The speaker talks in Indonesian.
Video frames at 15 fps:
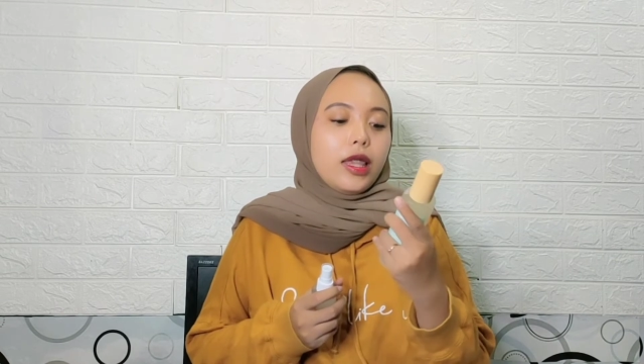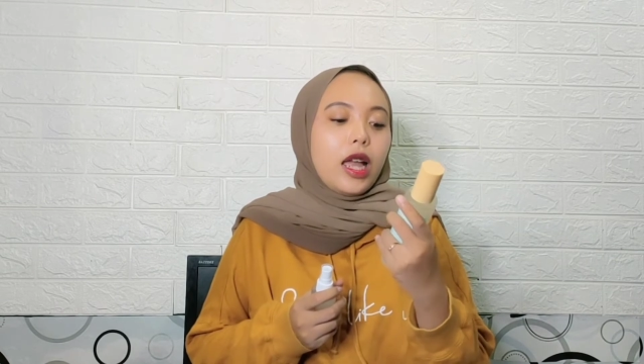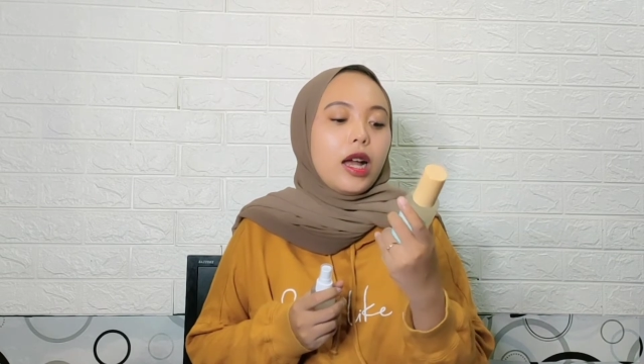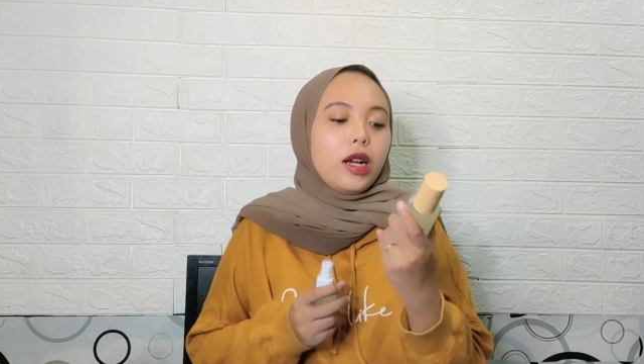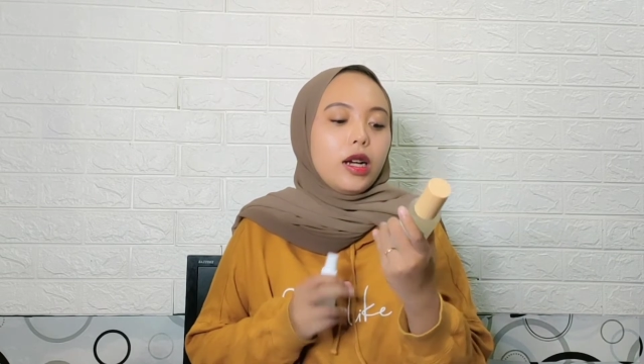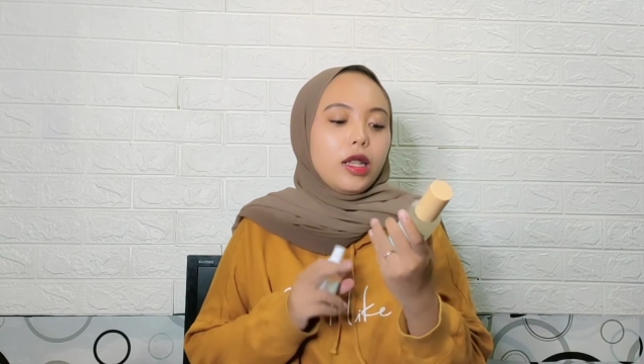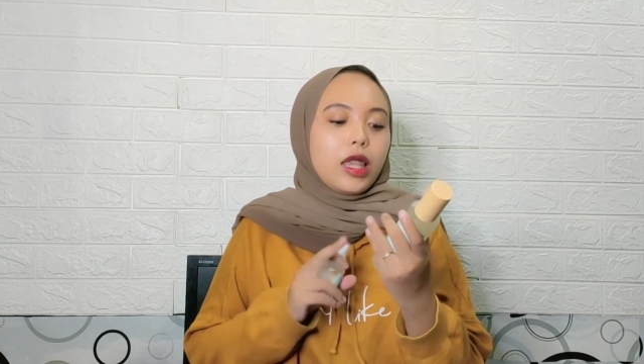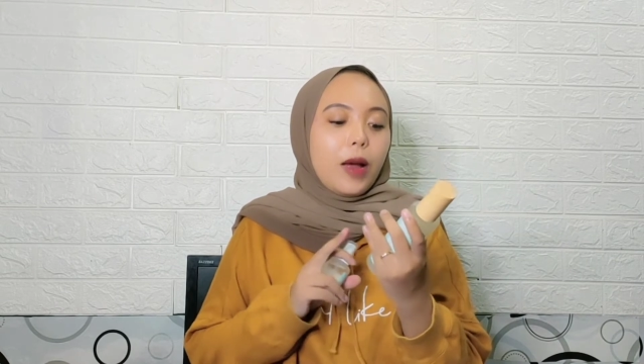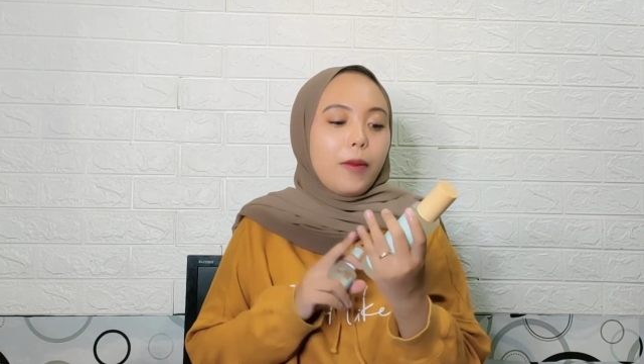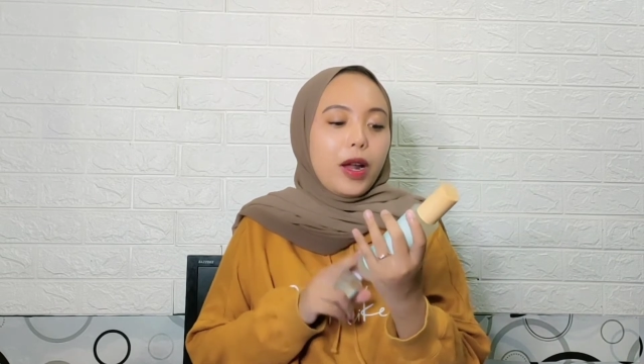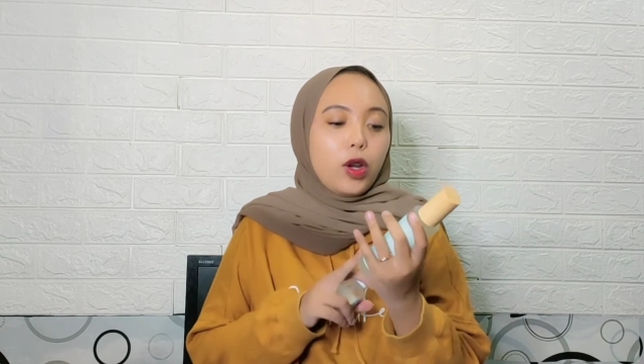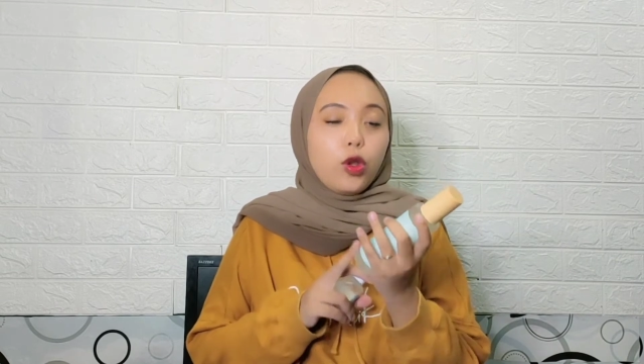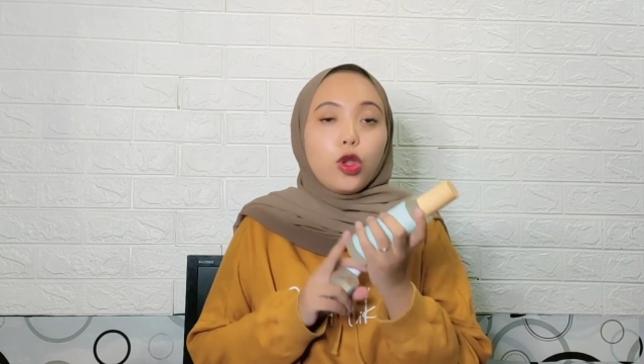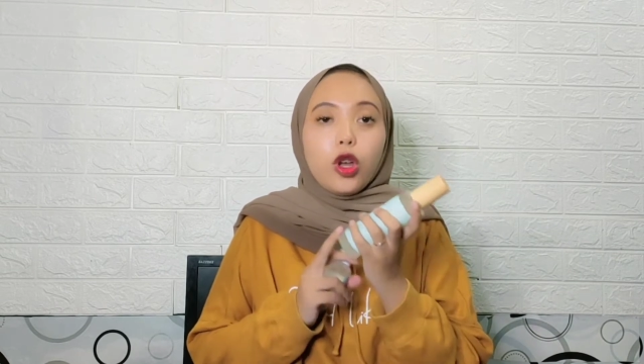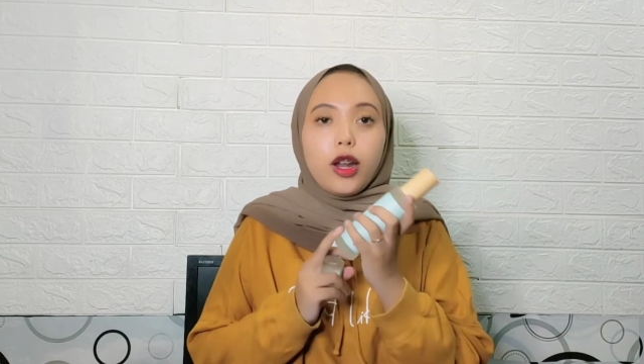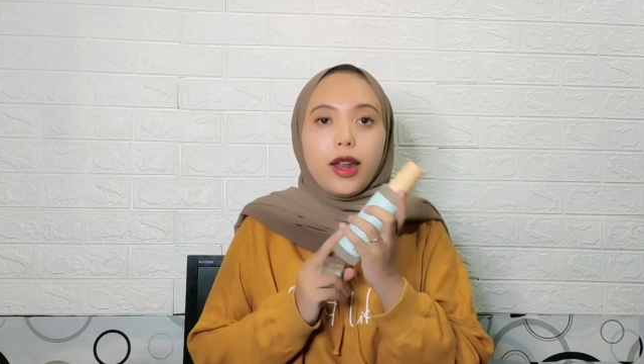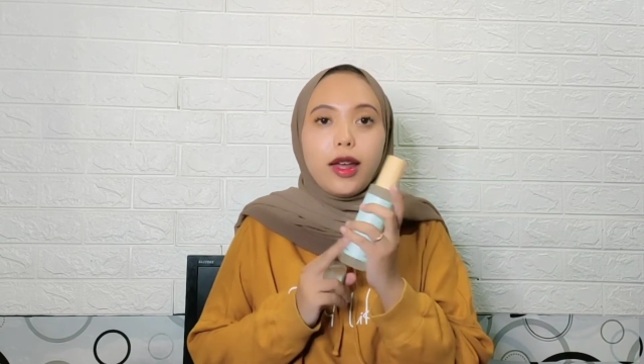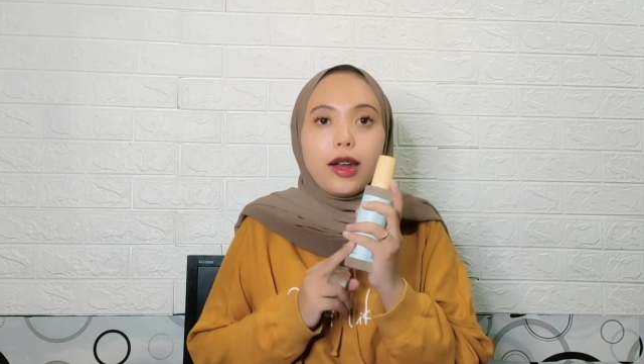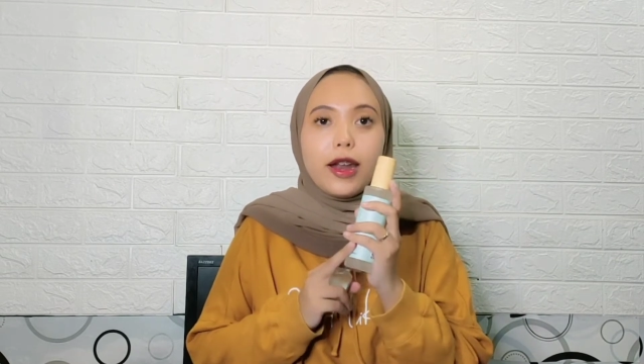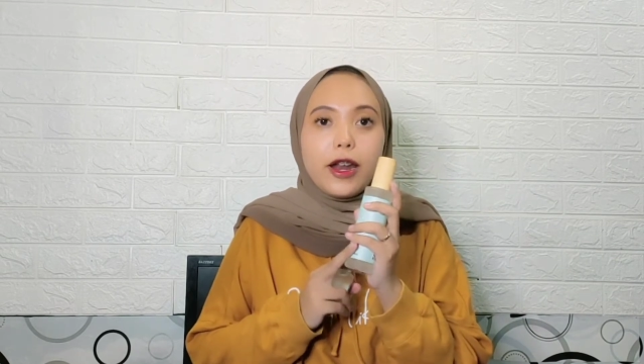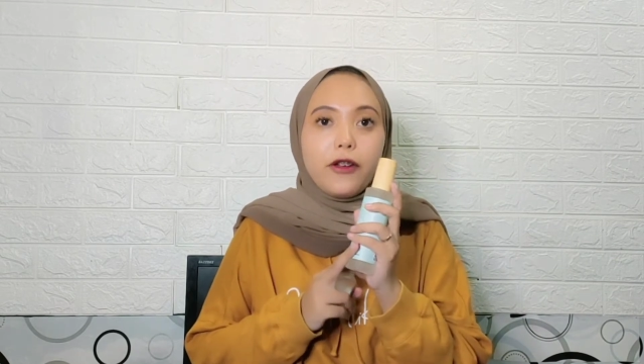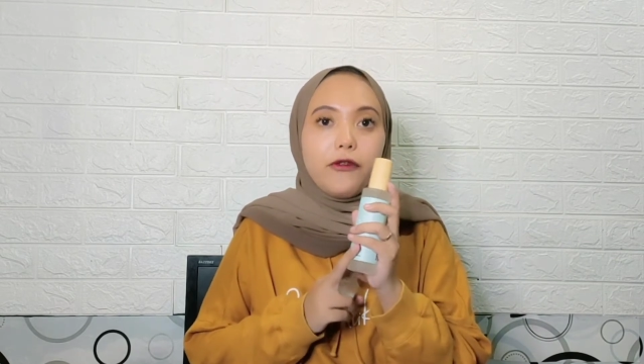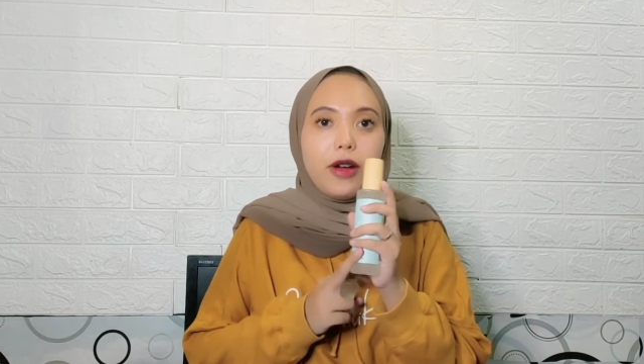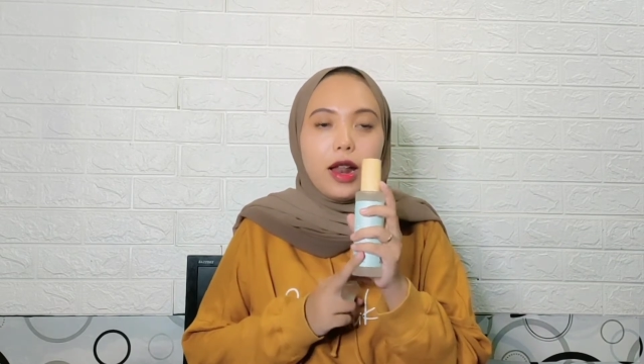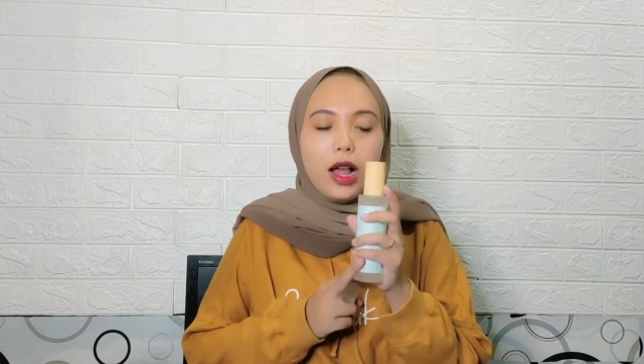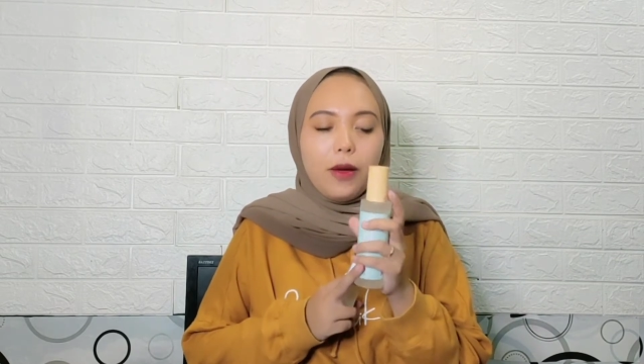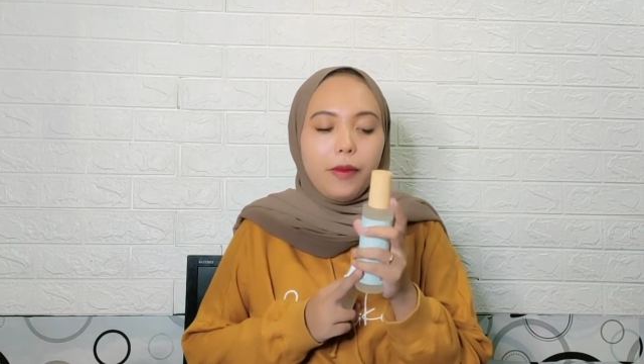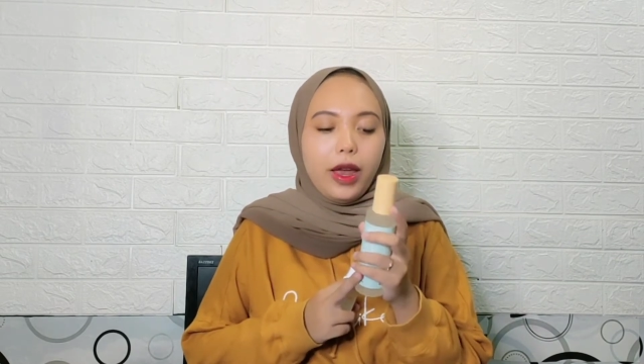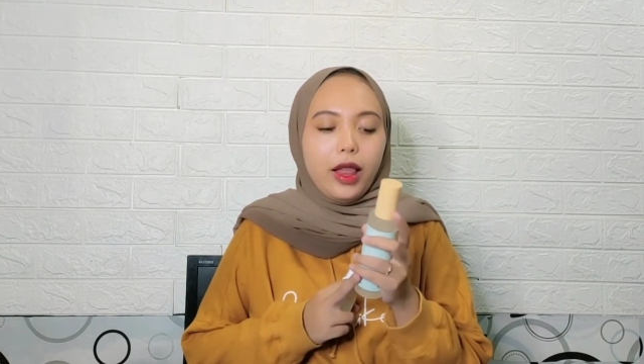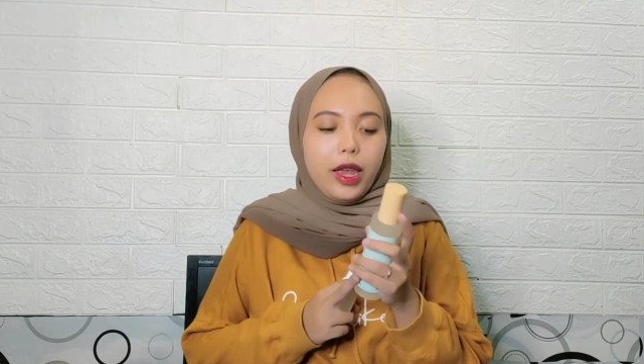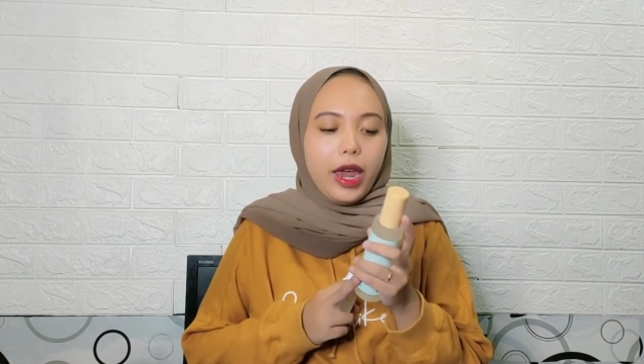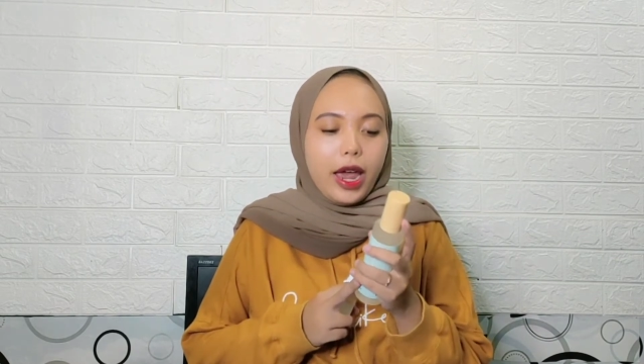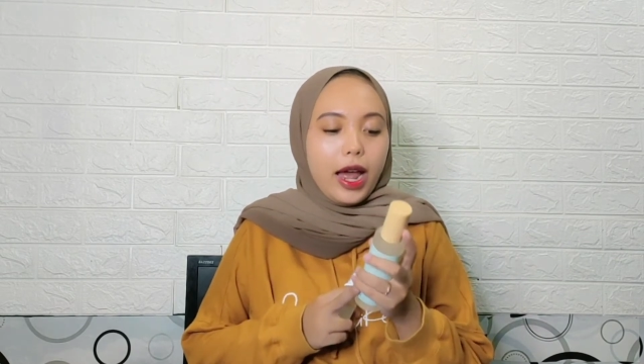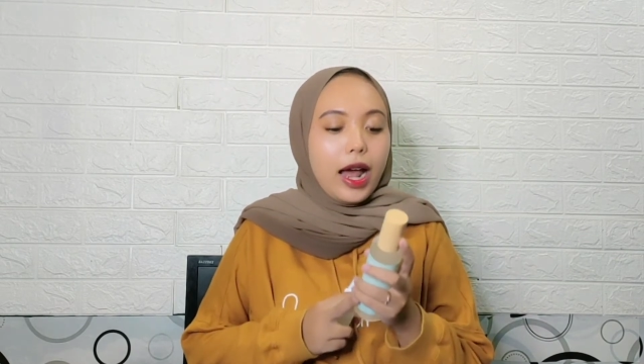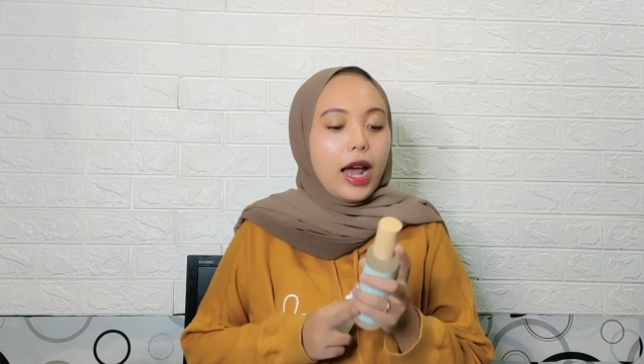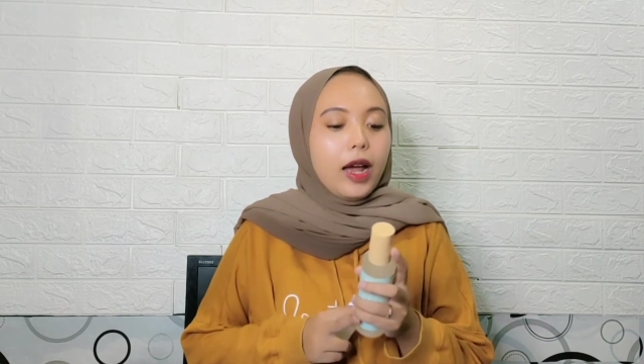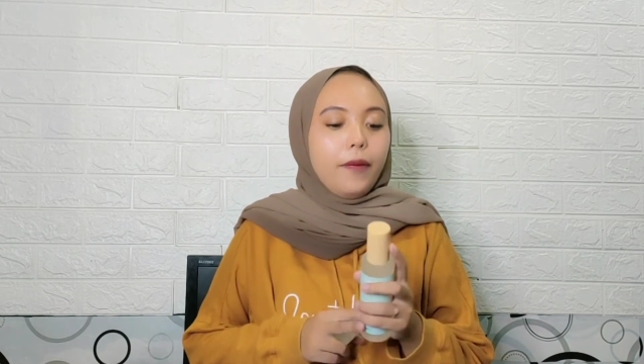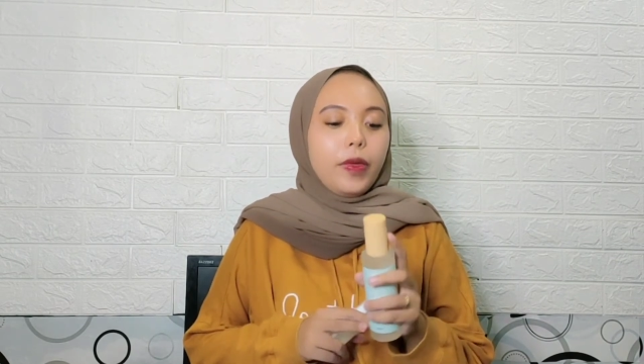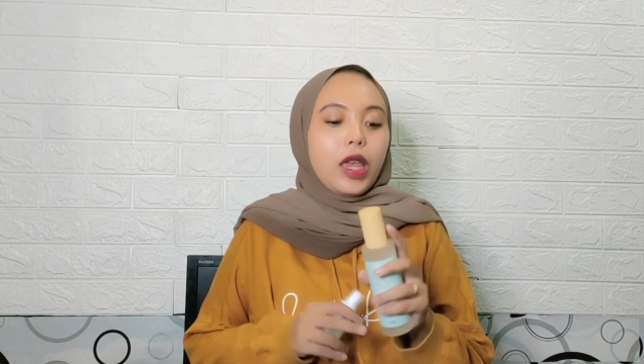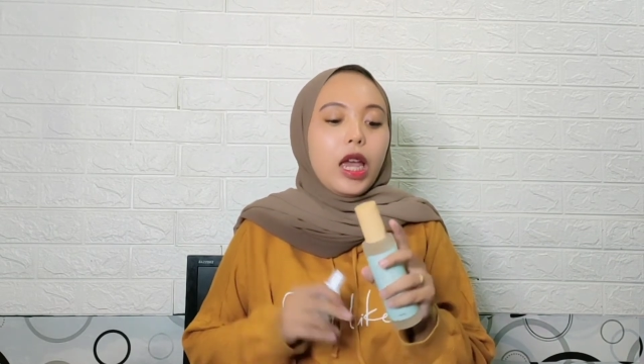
eh, Tamanu toner dari Falabel ya